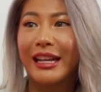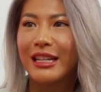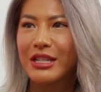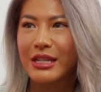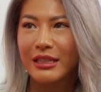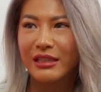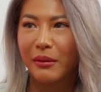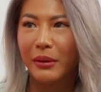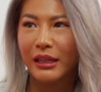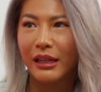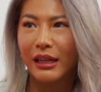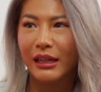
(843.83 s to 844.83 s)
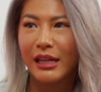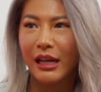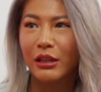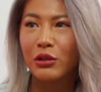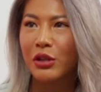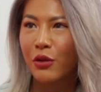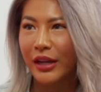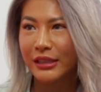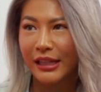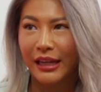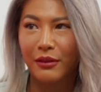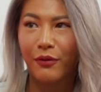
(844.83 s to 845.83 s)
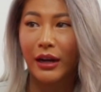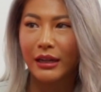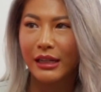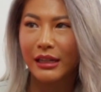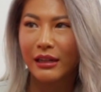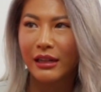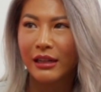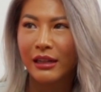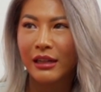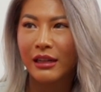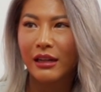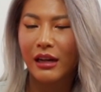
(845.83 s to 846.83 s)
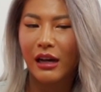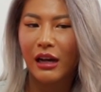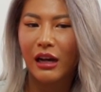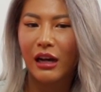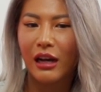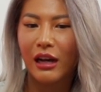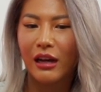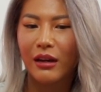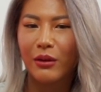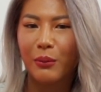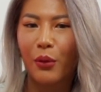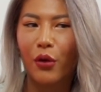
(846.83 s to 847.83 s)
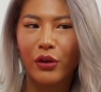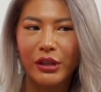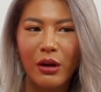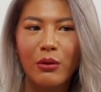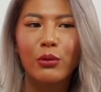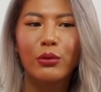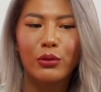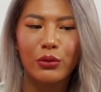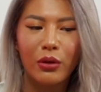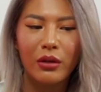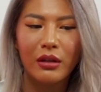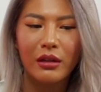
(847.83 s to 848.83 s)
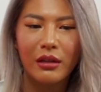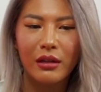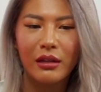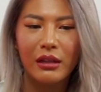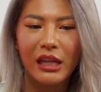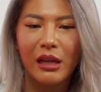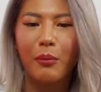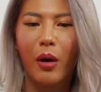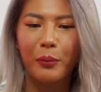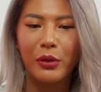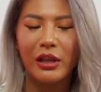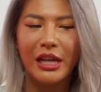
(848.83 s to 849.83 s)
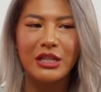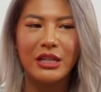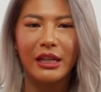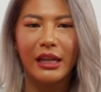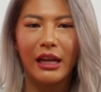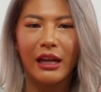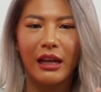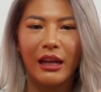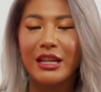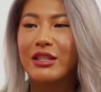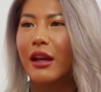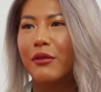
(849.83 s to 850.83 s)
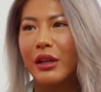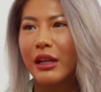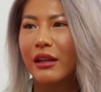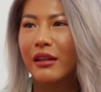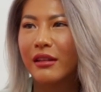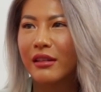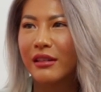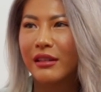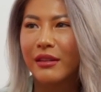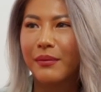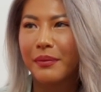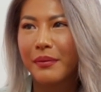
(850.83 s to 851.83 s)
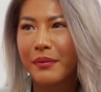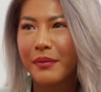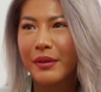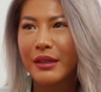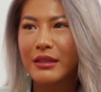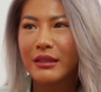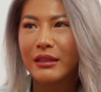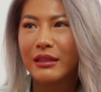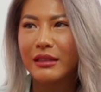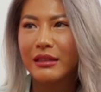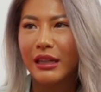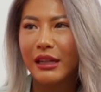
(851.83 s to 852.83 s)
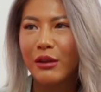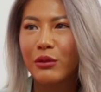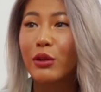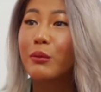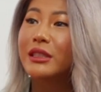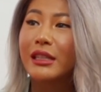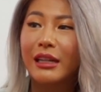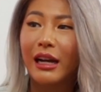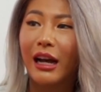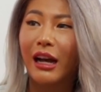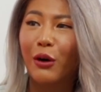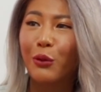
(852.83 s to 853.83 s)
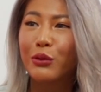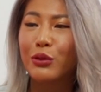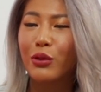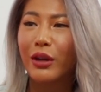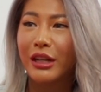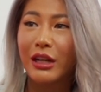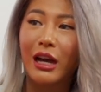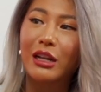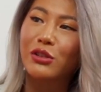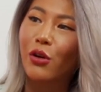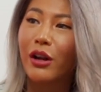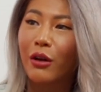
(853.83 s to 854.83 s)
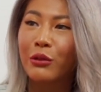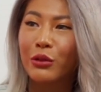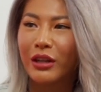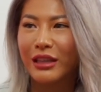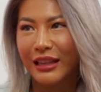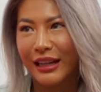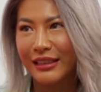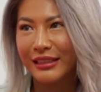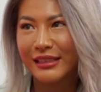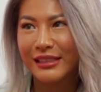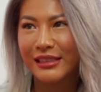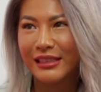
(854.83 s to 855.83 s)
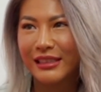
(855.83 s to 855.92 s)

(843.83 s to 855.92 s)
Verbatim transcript: Linkages namanya. Dia itu USAID funded. Uh, pokoknya untuk key populationnya HIV. Hmm. Jadi untuk mencegah, untuk encourage orang untuk ngetes.